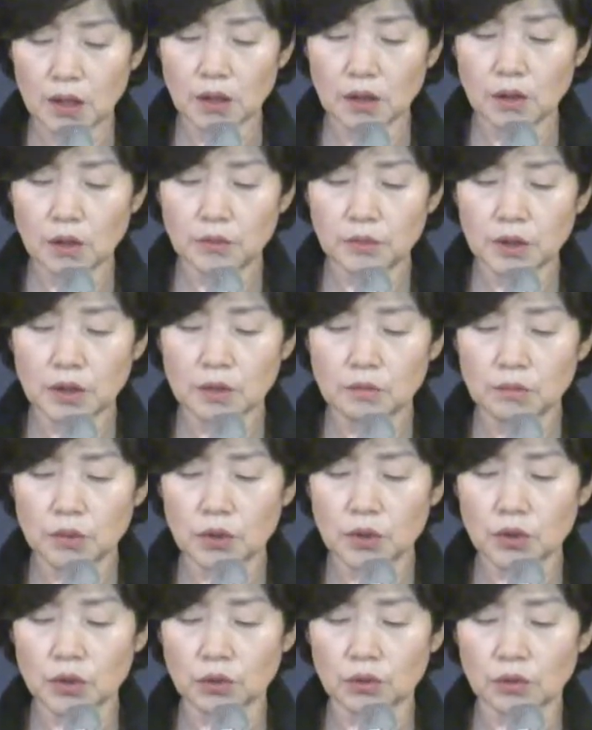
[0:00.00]
의로움은
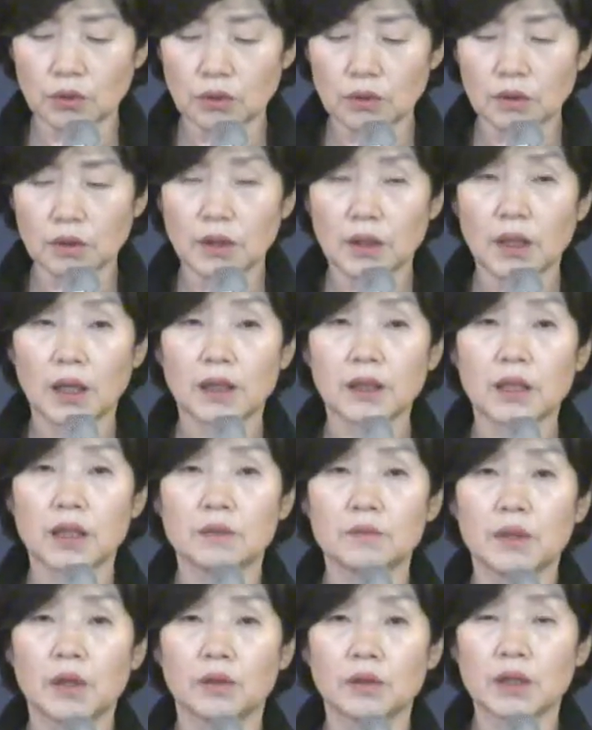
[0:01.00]
근본적으로
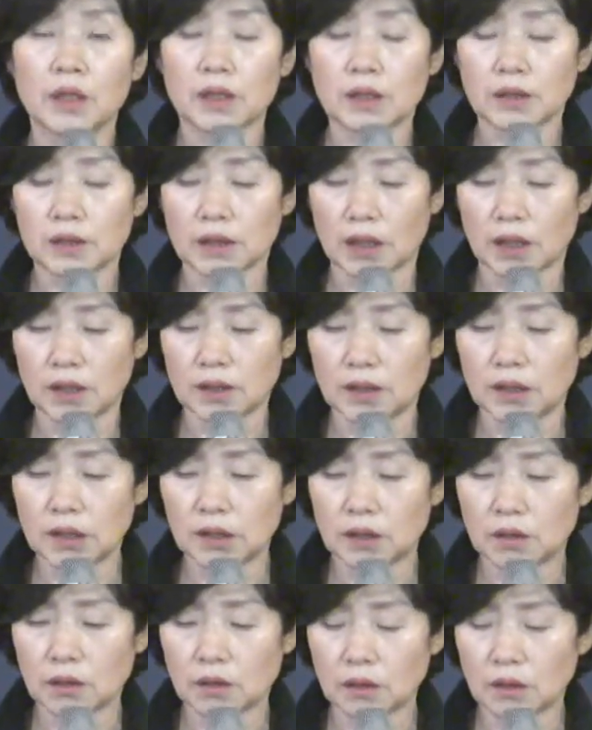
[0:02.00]
하나님의 언약을 잘
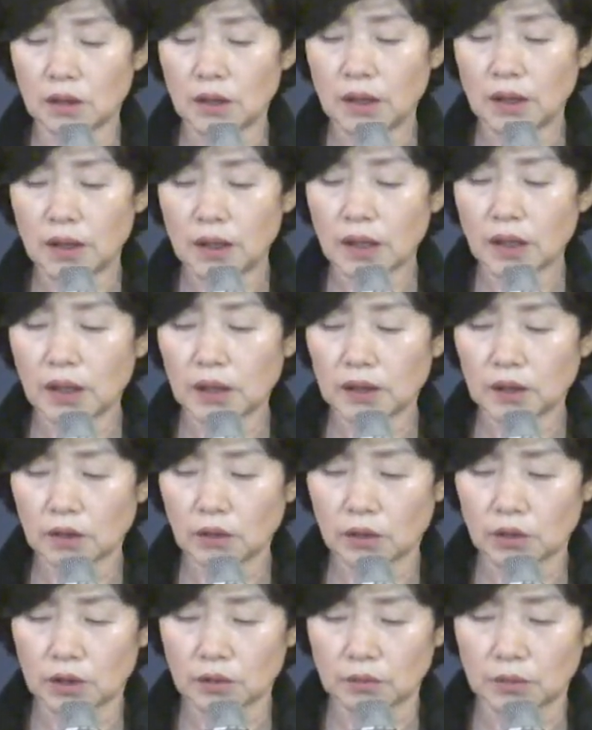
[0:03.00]
지켜 행하는
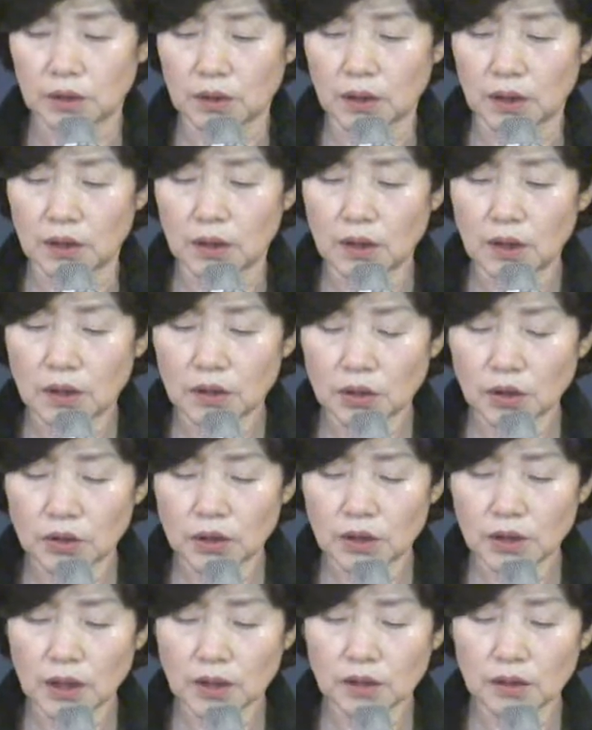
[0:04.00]
것입니다.
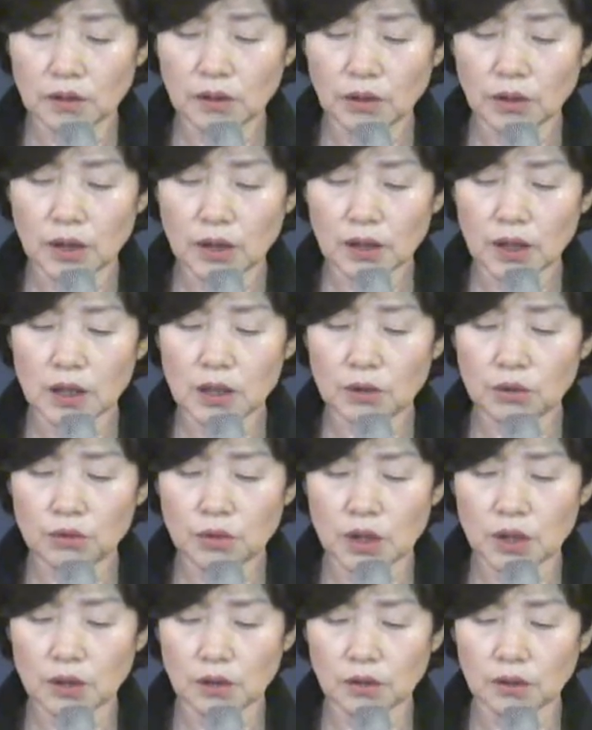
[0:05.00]
선지자들은 의롭게 살기
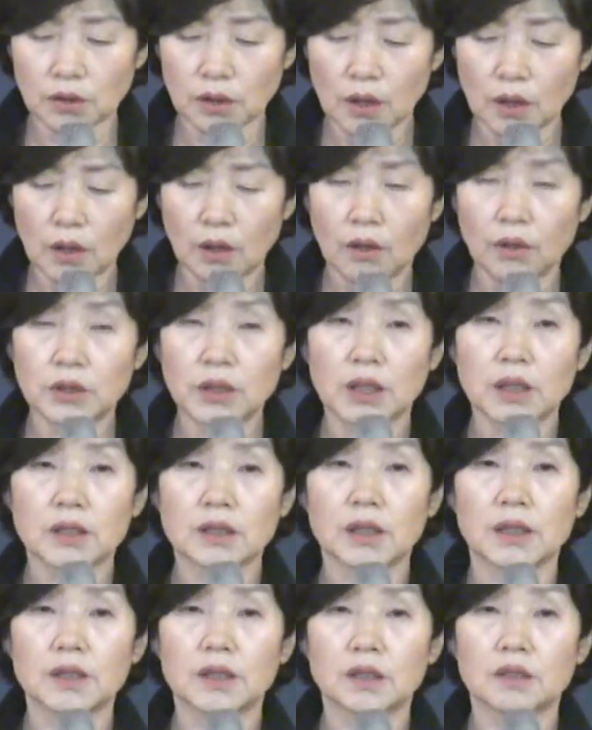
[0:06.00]
위해서는 언약을
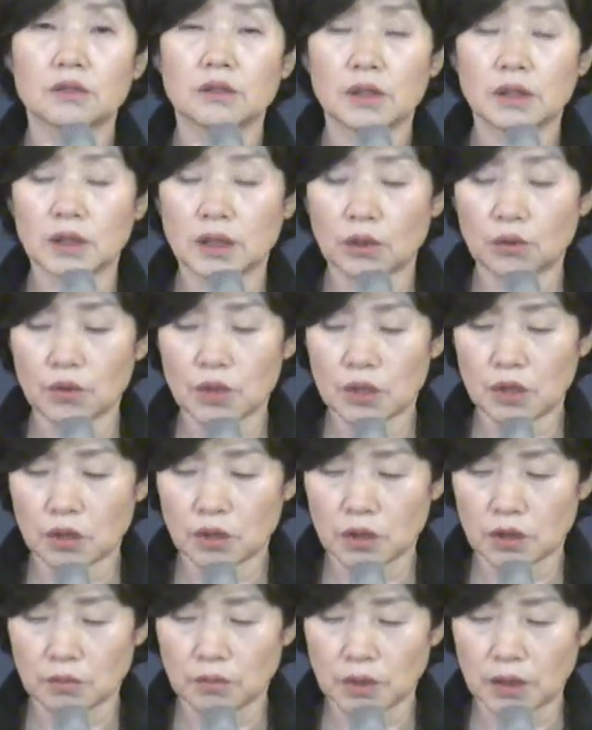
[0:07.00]
잘 지켜야 한다고
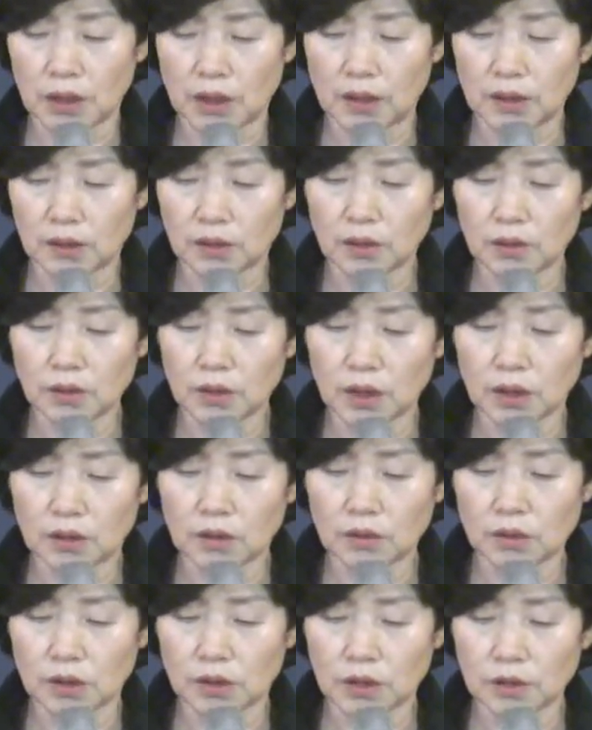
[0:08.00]
외쳤습니다. 그런데
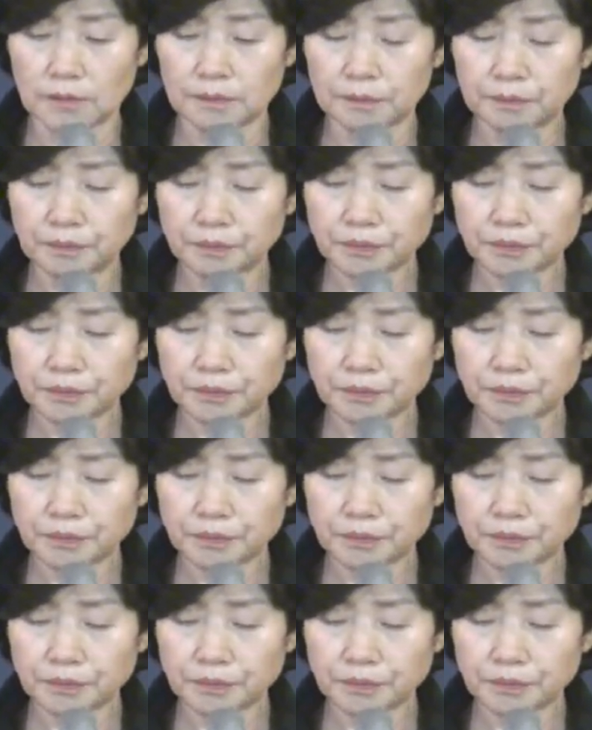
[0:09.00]
그것은